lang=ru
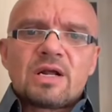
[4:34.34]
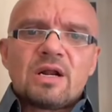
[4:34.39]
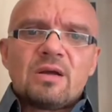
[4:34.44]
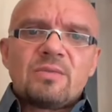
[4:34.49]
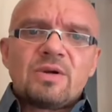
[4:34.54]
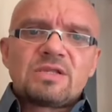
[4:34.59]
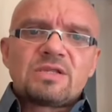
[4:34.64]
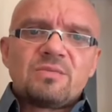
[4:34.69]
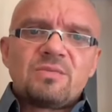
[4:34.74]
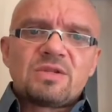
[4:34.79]

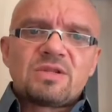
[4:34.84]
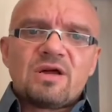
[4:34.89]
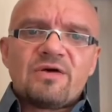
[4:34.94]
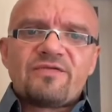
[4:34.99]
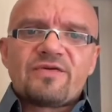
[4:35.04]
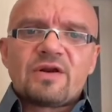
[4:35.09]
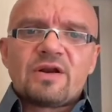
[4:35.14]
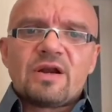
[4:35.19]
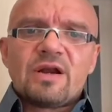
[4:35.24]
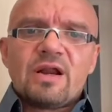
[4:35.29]
Программа – это
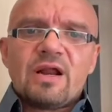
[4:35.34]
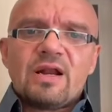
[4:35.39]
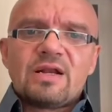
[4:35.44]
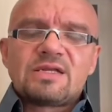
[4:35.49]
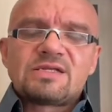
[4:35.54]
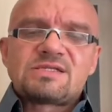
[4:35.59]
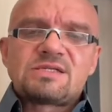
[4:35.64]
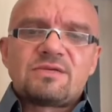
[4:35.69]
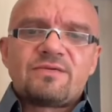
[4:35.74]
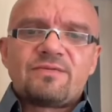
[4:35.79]
метафора и
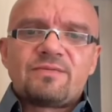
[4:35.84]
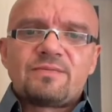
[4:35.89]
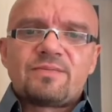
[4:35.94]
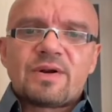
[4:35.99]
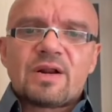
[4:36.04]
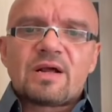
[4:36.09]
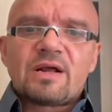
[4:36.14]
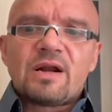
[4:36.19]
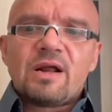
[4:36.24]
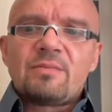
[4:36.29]
реальность.
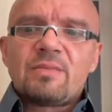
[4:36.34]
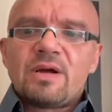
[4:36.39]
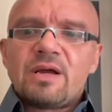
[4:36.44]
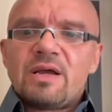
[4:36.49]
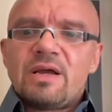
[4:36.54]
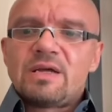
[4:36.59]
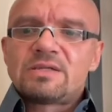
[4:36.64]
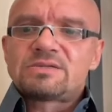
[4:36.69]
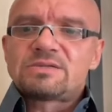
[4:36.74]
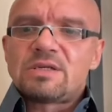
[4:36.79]

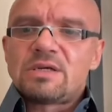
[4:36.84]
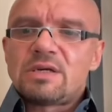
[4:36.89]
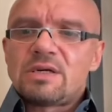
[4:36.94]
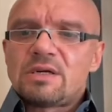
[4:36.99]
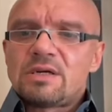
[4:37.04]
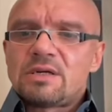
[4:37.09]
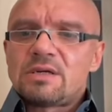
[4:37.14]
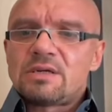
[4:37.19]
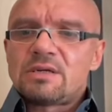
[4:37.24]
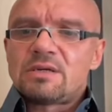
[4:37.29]
Программа –
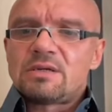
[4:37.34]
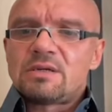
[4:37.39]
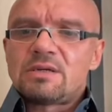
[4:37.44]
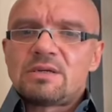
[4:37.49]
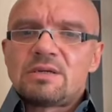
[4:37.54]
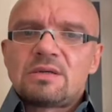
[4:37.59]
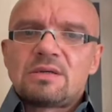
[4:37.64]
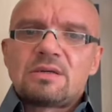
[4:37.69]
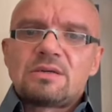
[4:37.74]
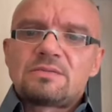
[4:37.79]
это
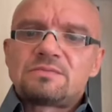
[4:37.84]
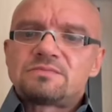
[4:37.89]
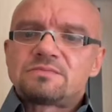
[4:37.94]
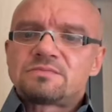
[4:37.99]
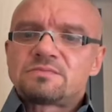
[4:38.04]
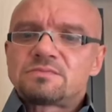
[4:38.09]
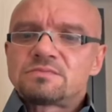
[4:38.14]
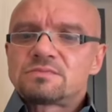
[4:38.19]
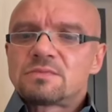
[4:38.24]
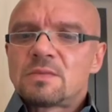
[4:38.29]
э,
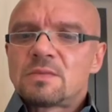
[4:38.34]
